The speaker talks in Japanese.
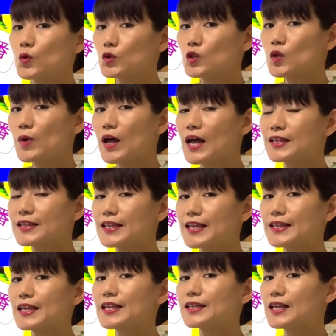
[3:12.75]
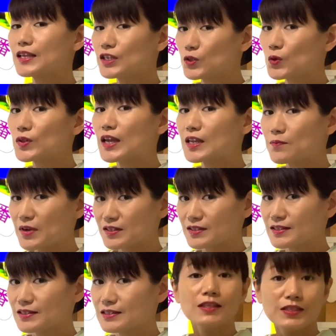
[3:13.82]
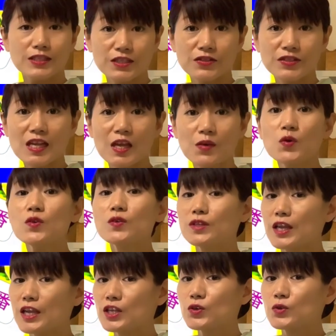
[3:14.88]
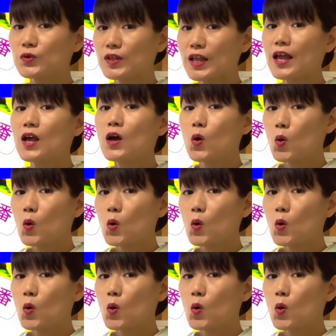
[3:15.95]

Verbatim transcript: 最も安定的な日となります蓄財もできるので